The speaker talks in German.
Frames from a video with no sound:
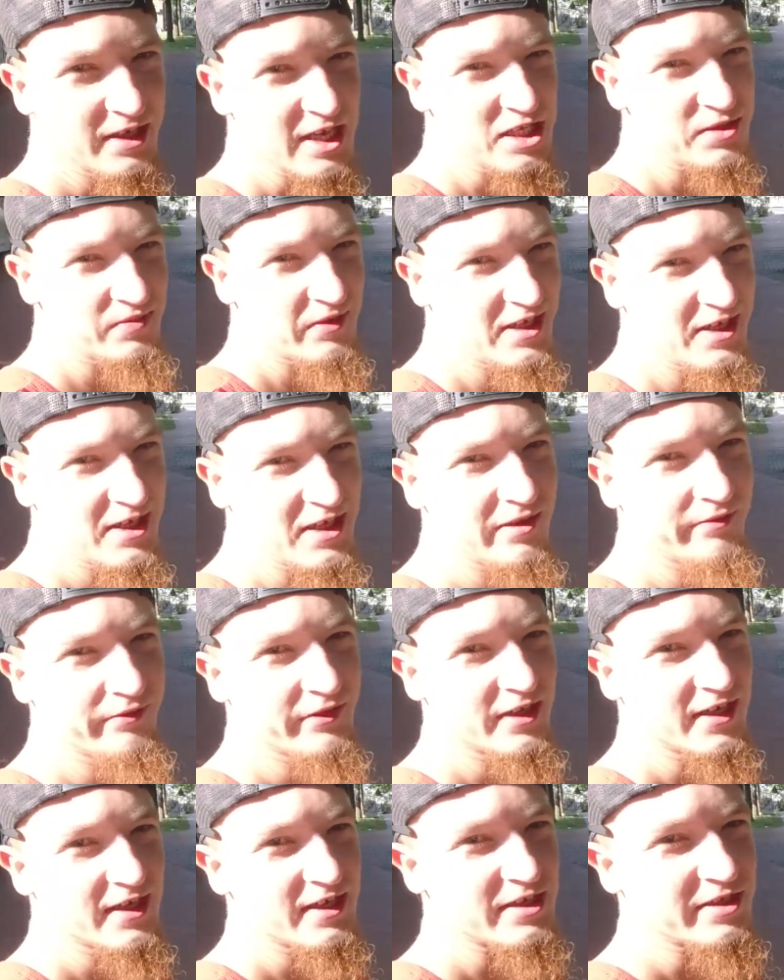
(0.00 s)
deswegen gehen
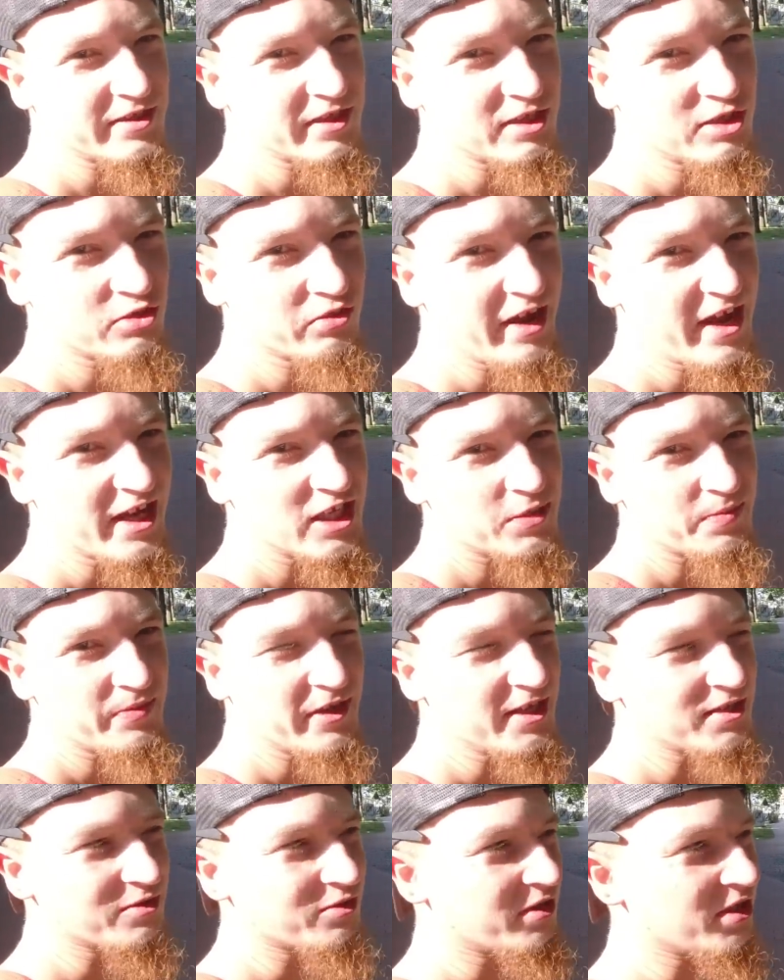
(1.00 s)
wir jetzt äh, zu
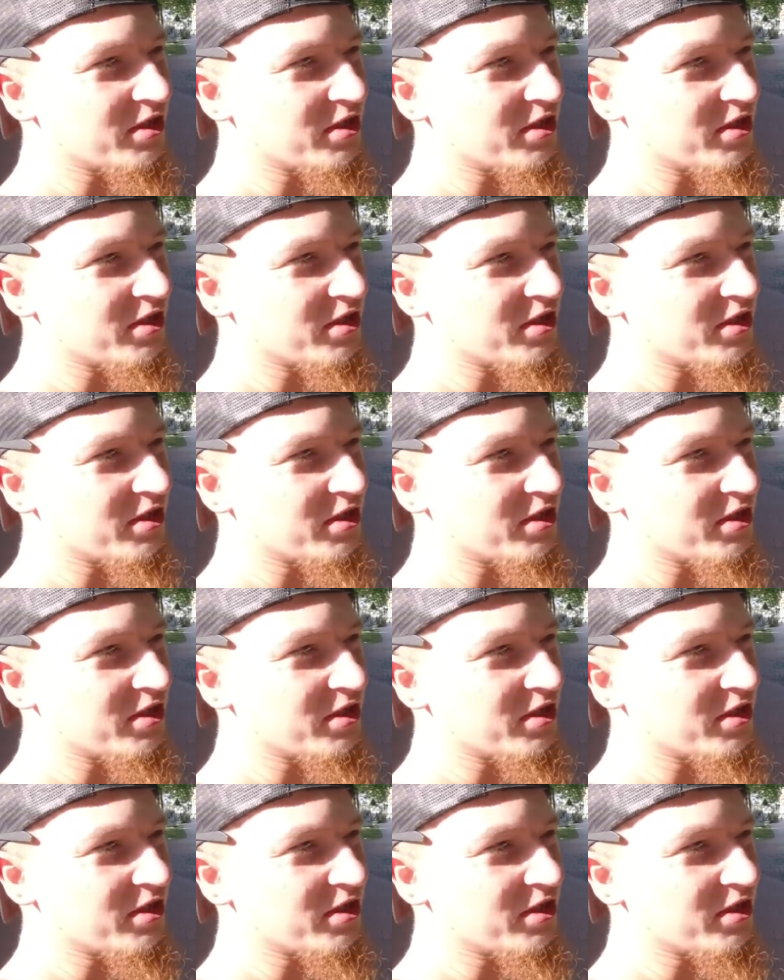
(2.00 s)
Expert